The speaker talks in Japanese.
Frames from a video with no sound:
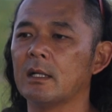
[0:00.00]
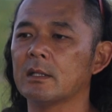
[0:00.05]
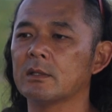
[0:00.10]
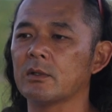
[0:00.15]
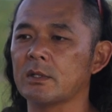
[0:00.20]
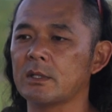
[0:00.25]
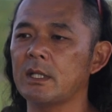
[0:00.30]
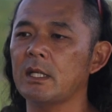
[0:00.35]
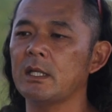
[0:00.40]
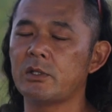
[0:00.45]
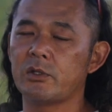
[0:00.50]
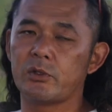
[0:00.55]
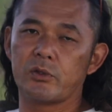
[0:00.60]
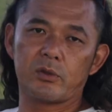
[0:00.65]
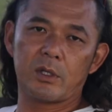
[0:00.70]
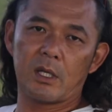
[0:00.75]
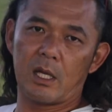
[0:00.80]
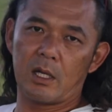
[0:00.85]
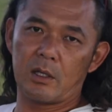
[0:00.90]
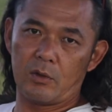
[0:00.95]
そして1週
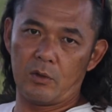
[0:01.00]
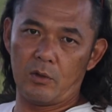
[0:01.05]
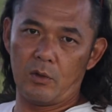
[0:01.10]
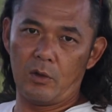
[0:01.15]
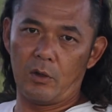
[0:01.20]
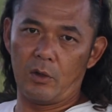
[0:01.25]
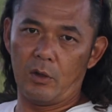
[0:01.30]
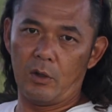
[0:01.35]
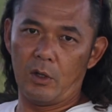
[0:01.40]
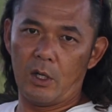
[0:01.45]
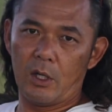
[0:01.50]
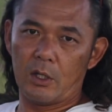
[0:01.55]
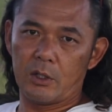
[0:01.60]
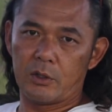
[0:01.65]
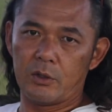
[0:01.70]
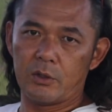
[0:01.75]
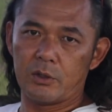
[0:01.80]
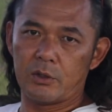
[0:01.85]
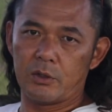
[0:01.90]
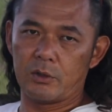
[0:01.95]
間後
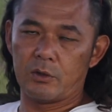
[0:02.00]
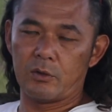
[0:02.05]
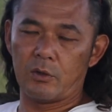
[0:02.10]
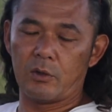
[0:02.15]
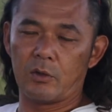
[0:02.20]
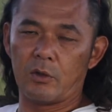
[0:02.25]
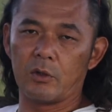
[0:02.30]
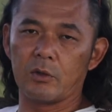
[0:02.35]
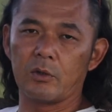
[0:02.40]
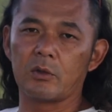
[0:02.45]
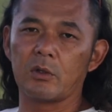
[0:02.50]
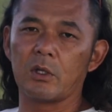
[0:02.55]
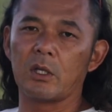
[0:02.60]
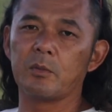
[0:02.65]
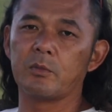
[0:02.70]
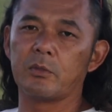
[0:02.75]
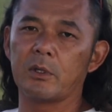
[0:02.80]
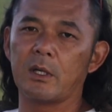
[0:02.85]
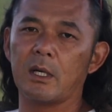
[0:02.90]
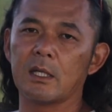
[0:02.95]
九州の
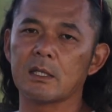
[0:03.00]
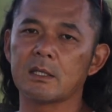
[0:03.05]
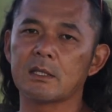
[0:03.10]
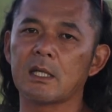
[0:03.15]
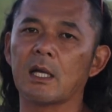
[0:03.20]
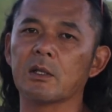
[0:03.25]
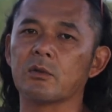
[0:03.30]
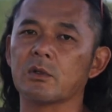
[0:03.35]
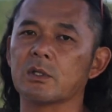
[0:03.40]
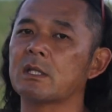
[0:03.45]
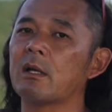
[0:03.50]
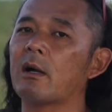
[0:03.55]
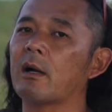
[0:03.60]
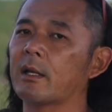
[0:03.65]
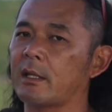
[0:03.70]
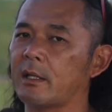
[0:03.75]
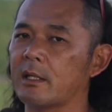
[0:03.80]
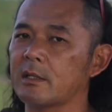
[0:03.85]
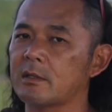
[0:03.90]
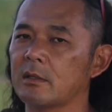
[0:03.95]
ロードトリップがスタートしたわ
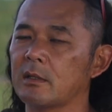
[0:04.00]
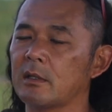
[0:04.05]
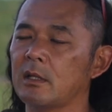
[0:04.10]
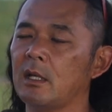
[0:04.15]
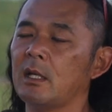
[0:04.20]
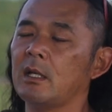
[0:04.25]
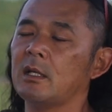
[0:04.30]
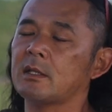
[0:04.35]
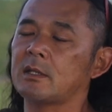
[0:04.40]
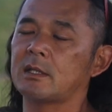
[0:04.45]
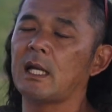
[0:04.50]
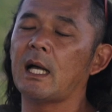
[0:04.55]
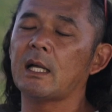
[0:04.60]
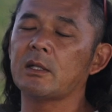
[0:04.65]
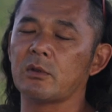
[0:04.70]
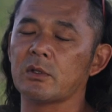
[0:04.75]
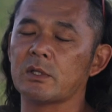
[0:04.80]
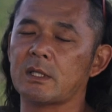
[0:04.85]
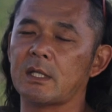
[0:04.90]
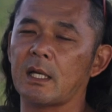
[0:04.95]
けです。
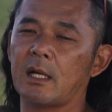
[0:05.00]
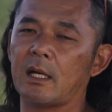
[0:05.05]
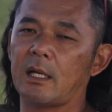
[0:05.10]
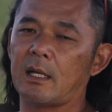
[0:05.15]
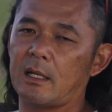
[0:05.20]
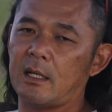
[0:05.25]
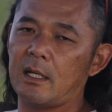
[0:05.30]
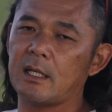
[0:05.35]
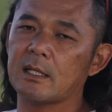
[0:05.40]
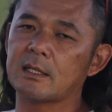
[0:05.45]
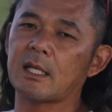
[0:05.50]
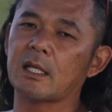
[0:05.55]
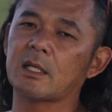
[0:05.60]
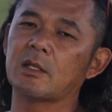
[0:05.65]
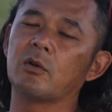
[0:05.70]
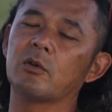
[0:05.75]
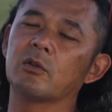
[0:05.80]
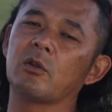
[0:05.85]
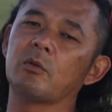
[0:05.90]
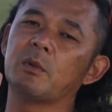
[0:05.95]
スタートしてからが
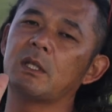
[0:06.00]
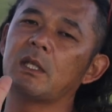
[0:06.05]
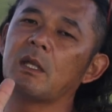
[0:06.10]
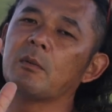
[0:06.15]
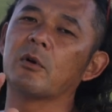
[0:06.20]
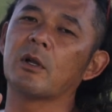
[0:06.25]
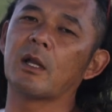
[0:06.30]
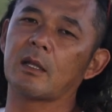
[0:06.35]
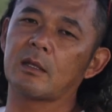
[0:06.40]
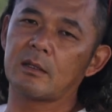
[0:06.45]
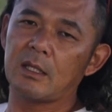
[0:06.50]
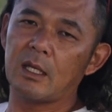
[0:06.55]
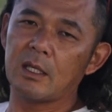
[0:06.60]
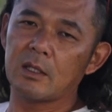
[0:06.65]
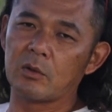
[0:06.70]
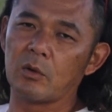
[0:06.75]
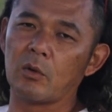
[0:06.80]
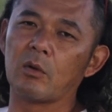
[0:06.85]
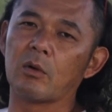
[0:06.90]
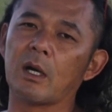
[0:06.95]
先ほど見てもらった
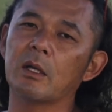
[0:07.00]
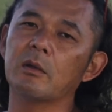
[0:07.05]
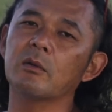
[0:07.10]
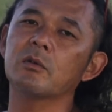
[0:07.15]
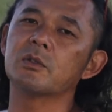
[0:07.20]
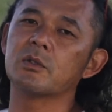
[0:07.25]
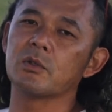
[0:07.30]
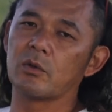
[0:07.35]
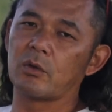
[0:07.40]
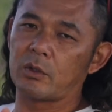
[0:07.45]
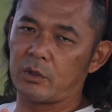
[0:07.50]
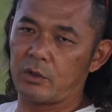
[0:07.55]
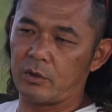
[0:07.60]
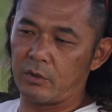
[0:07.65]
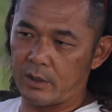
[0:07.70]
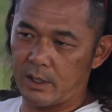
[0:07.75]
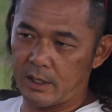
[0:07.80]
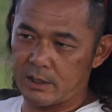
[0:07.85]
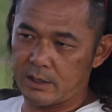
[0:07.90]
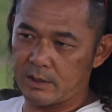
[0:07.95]
動画の状
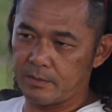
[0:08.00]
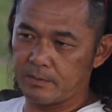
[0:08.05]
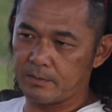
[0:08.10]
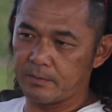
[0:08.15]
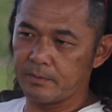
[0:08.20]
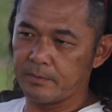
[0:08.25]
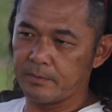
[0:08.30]
況です。